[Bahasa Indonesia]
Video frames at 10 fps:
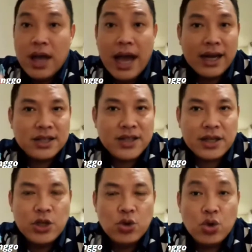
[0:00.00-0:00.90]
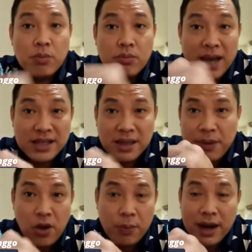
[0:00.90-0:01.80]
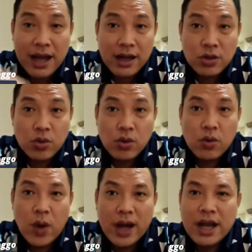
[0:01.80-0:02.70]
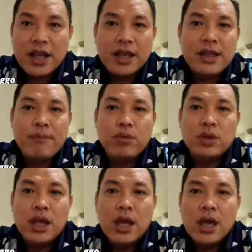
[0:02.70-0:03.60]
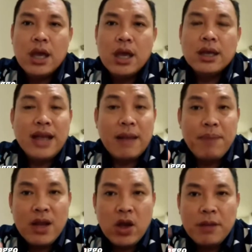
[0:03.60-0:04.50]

Anda cek di YouTube, masih beliau berlari itu warnanya hitam putih. Dan beliau ini